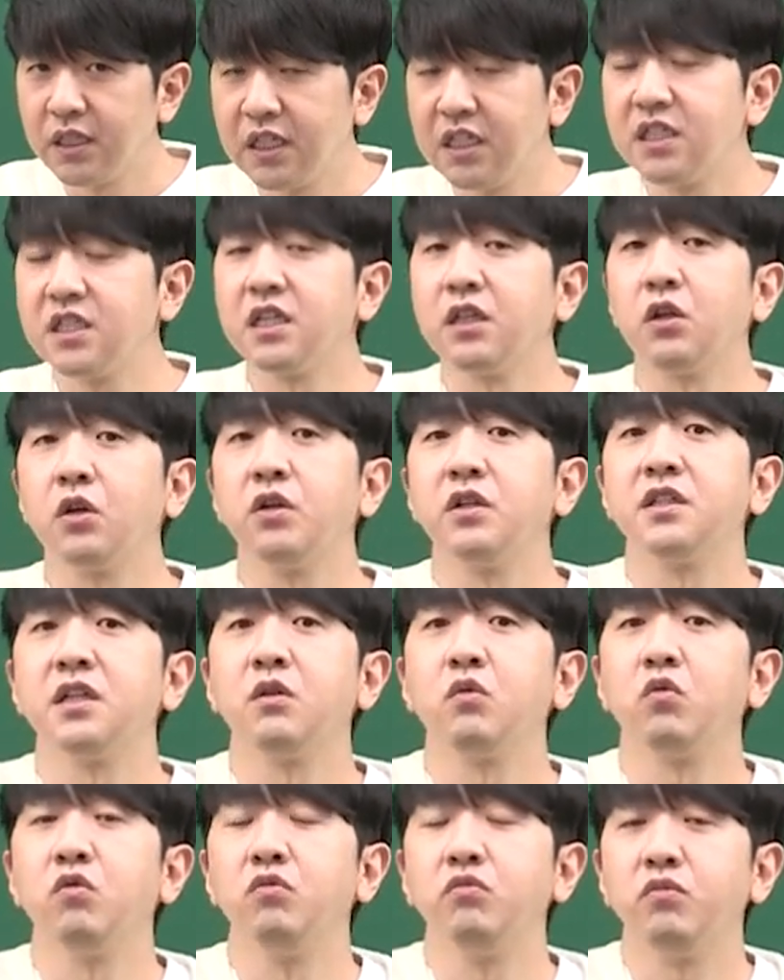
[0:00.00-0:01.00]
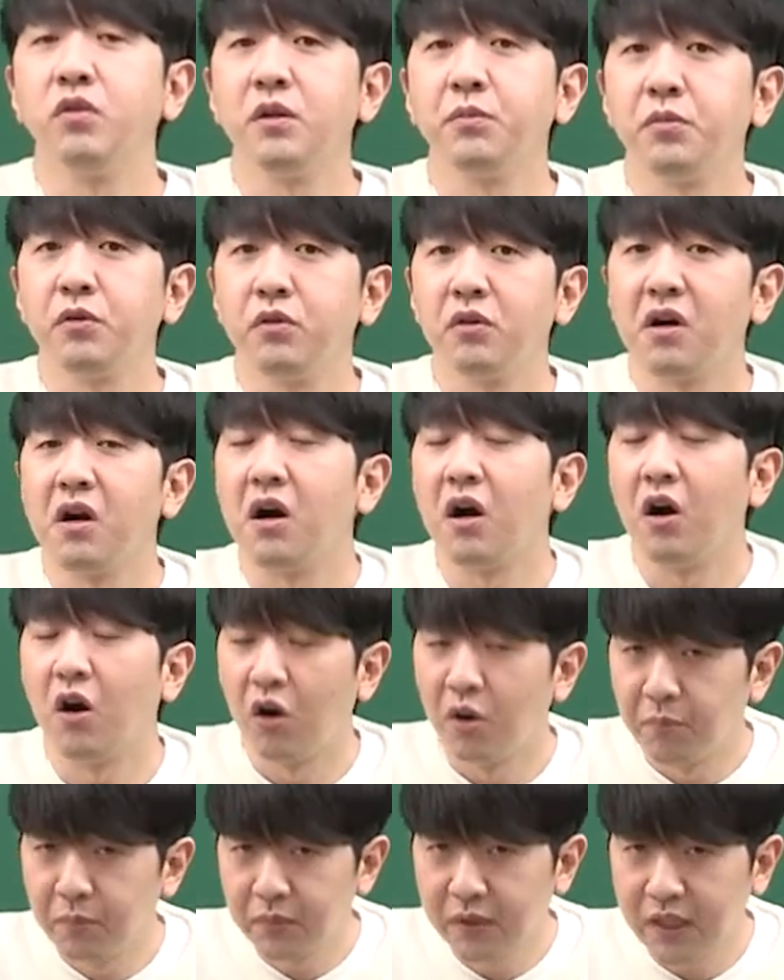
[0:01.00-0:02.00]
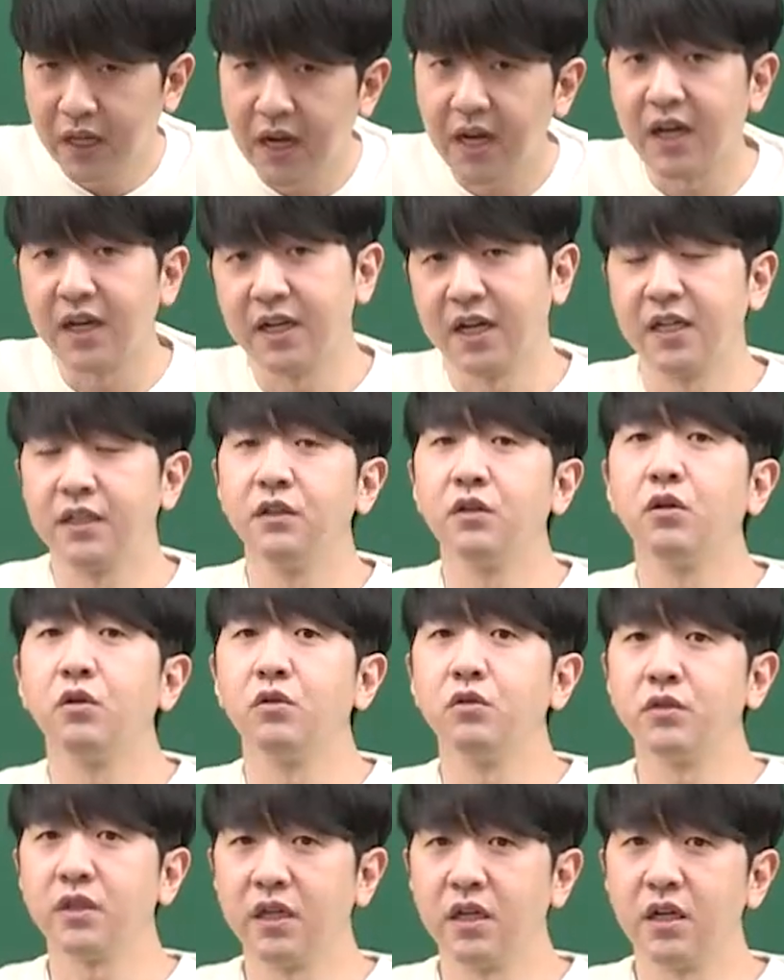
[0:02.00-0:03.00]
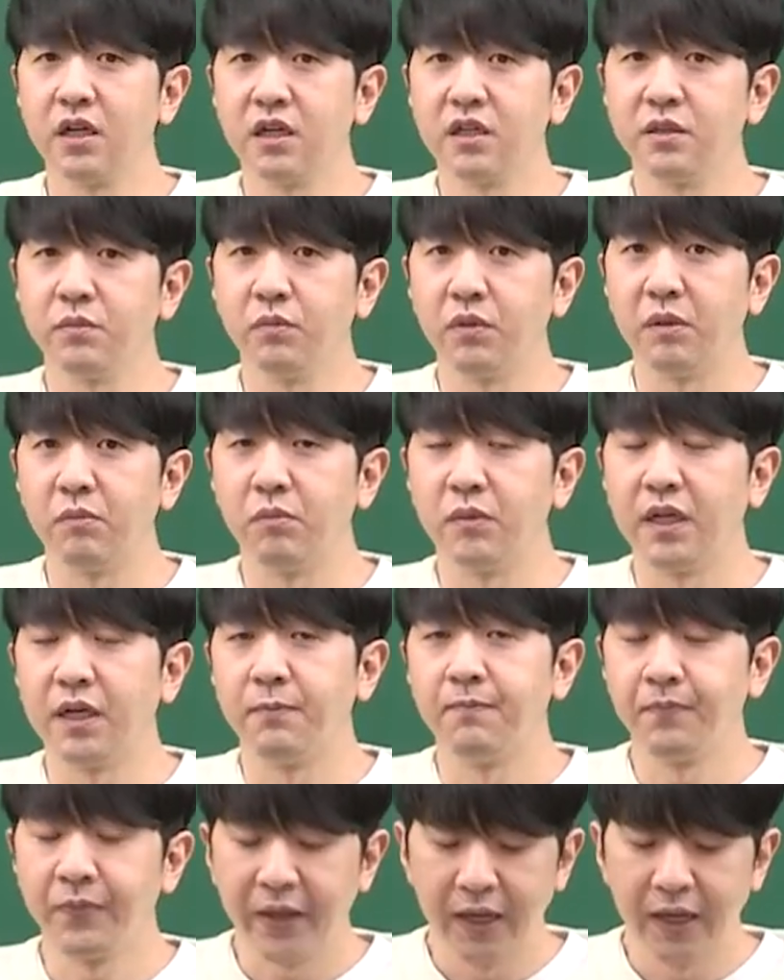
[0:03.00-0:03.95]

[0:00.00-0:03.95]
이제 더 이상 공부할 필요가 없다라는 걸로 생각하시면 됩니다.